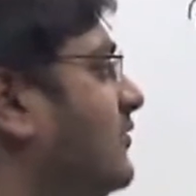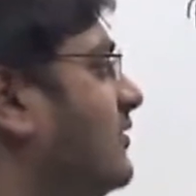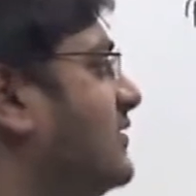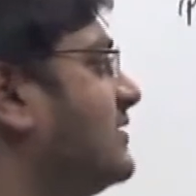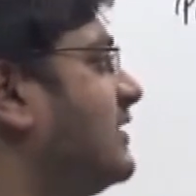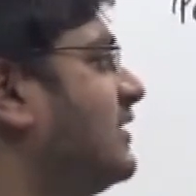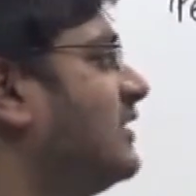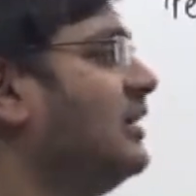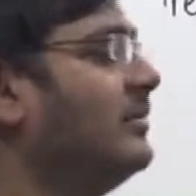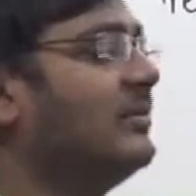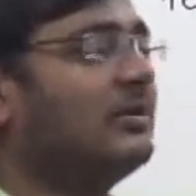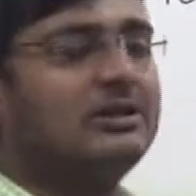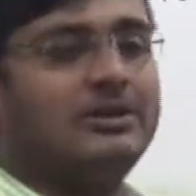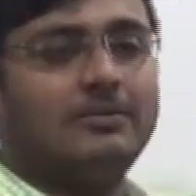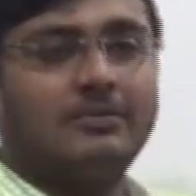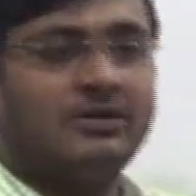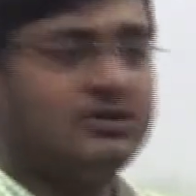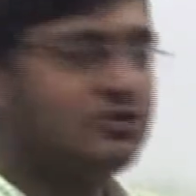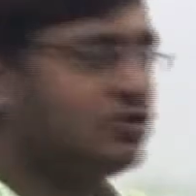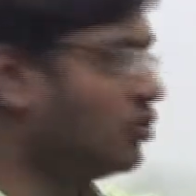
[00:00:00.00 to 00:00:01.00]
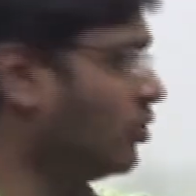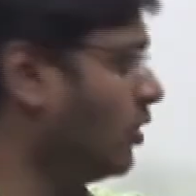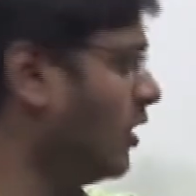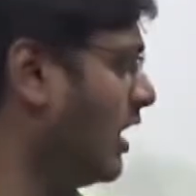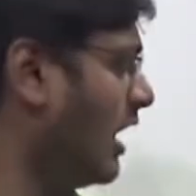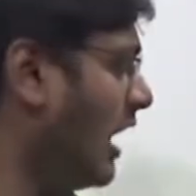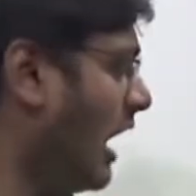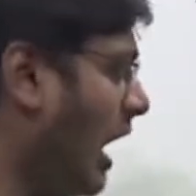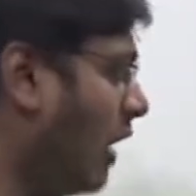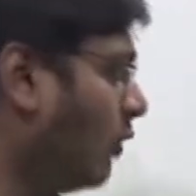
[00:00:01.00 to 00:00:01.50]
ऑफ द सर्कल मतलब कि जो
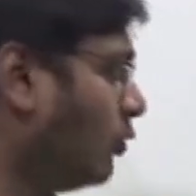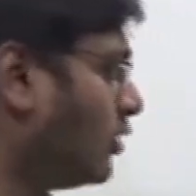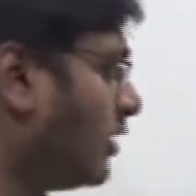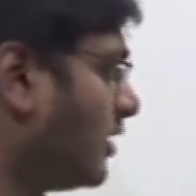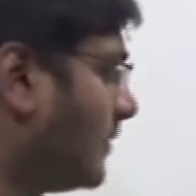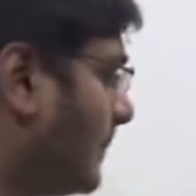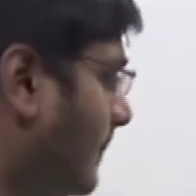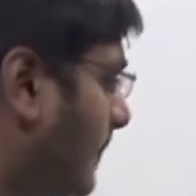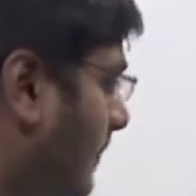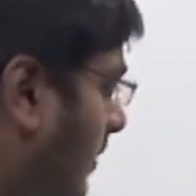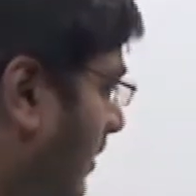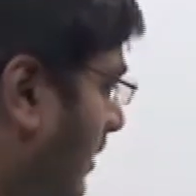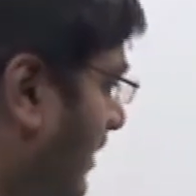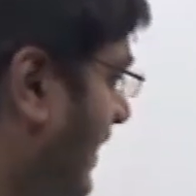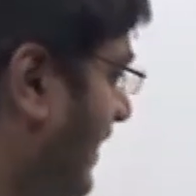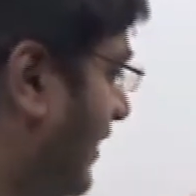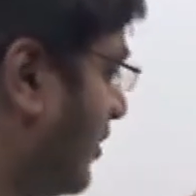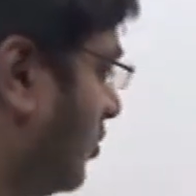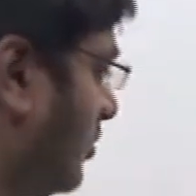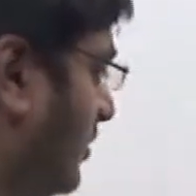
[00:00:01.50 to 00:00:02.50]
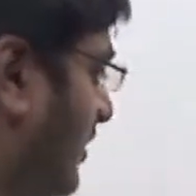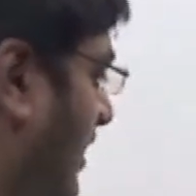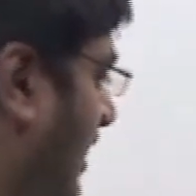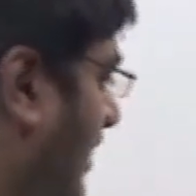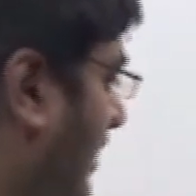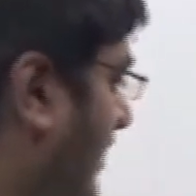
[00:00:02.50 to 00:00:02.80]
आउटर लेयर होती है